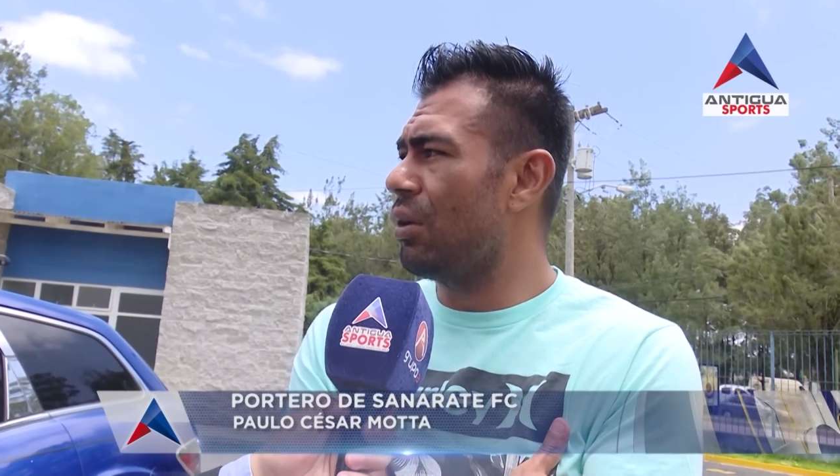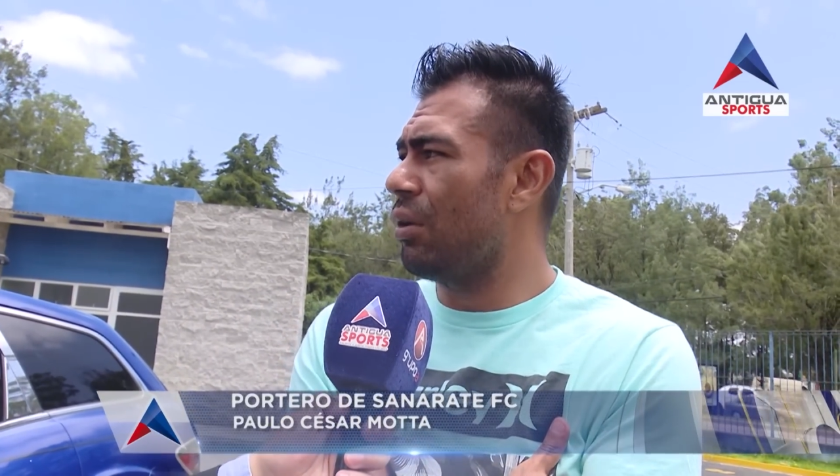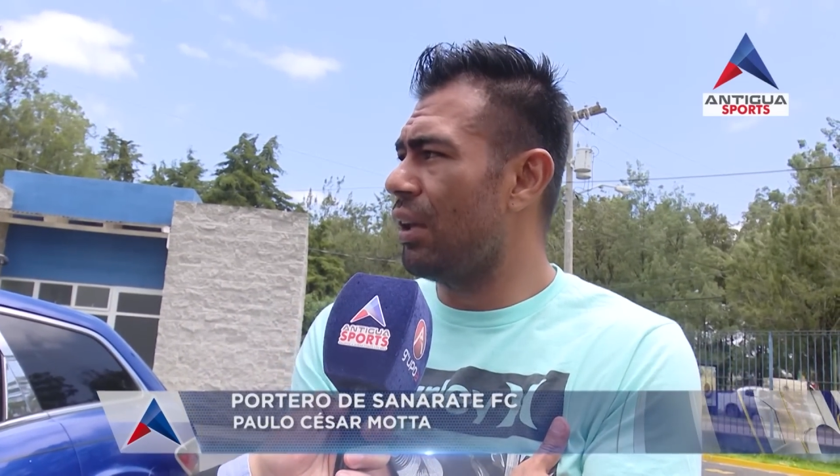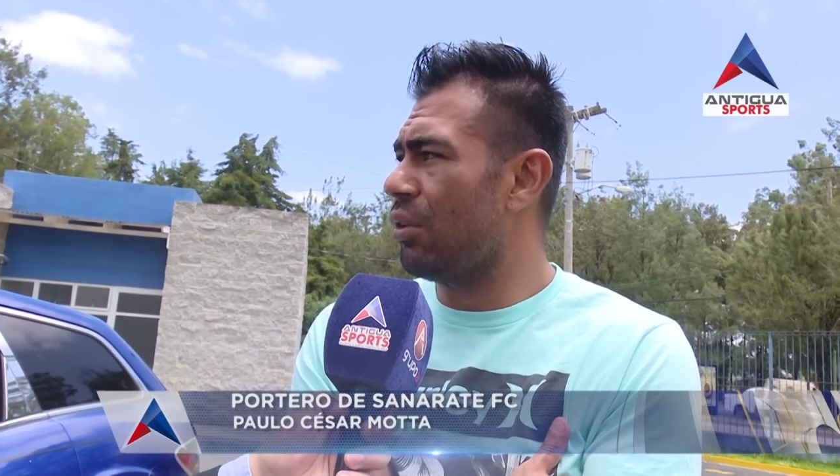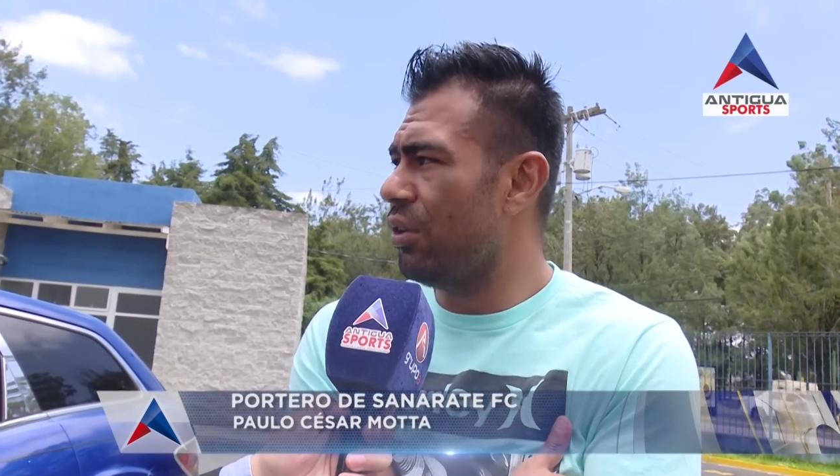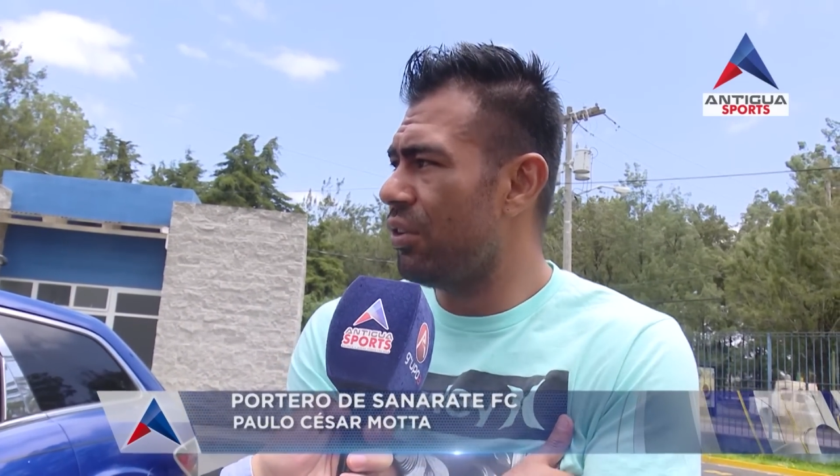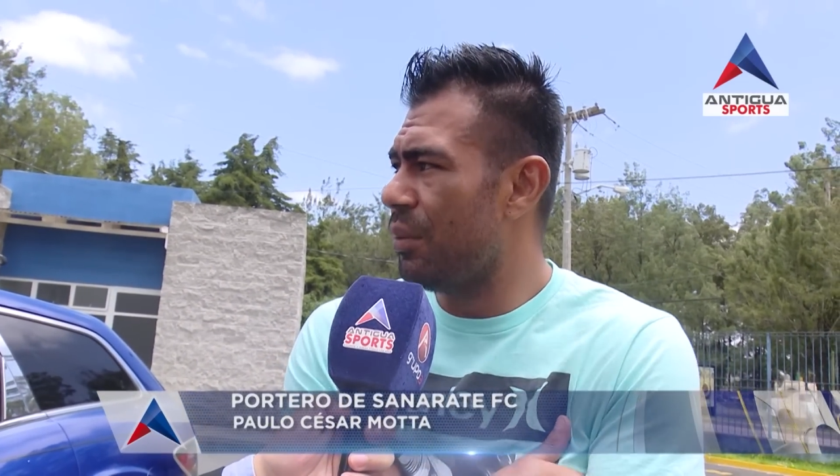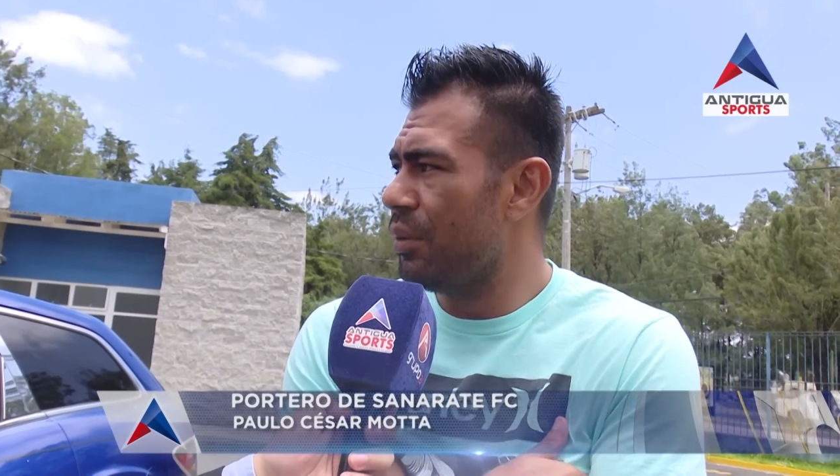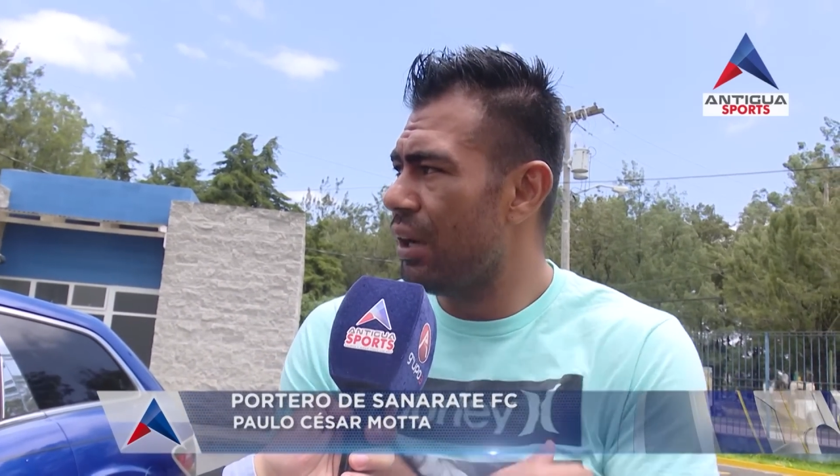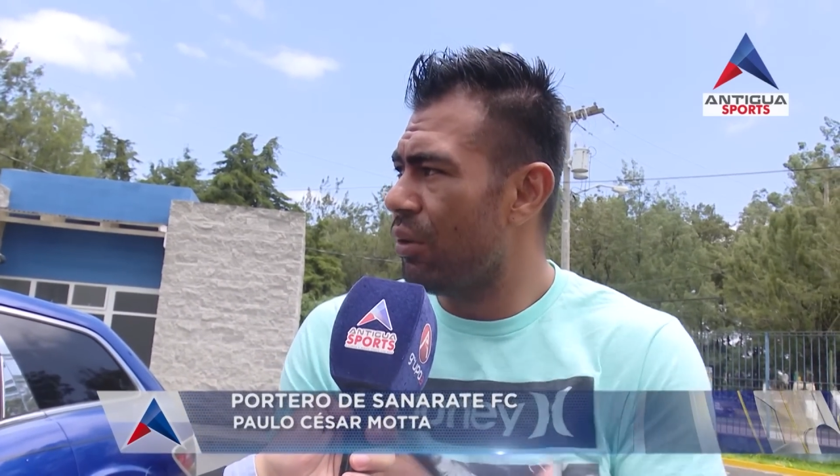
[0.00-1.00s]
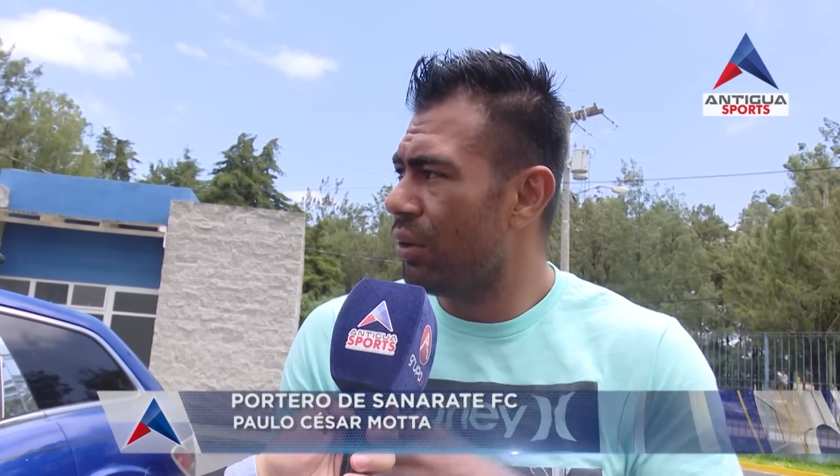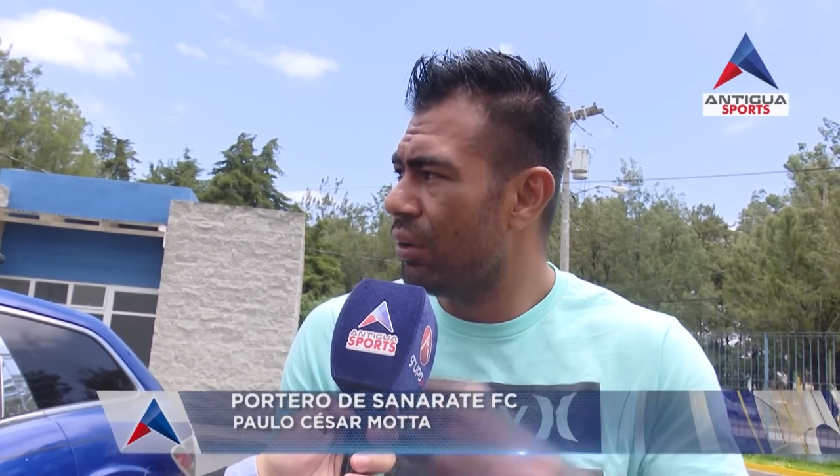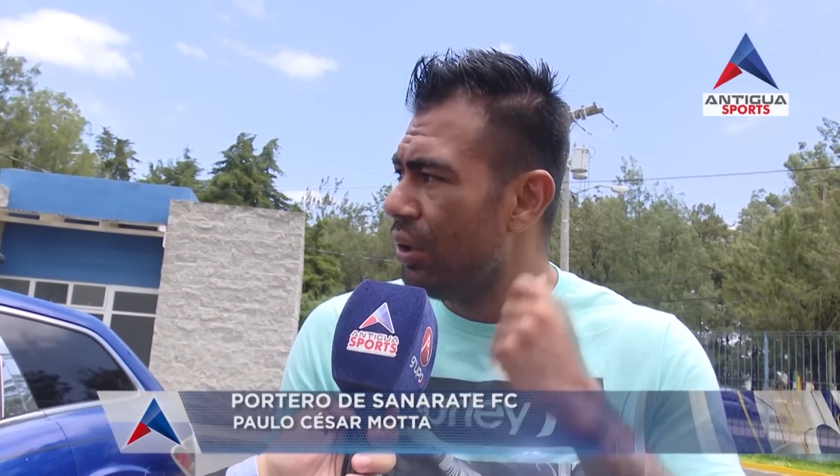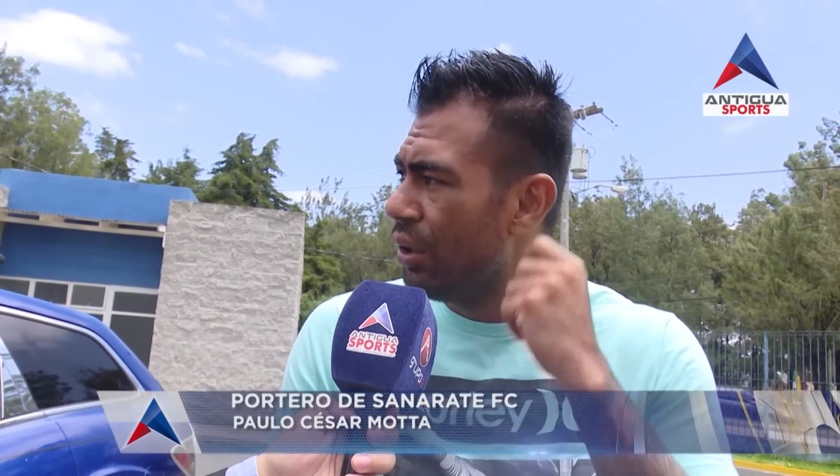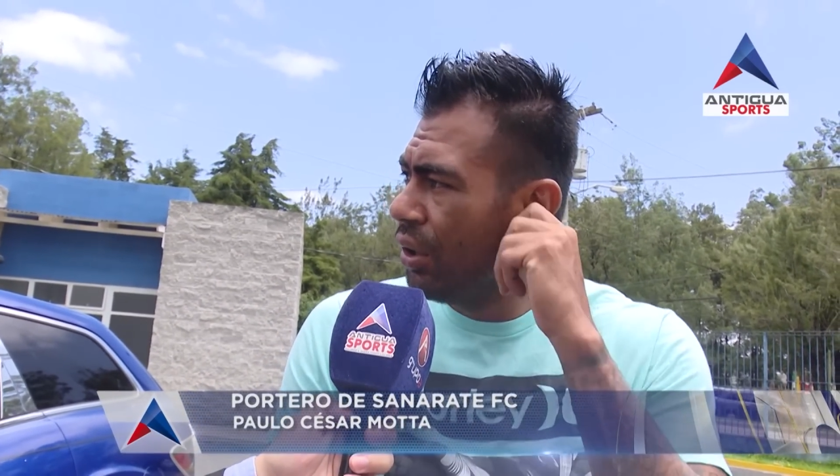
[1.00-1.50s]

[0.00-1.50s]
creo que todos estamos ya con,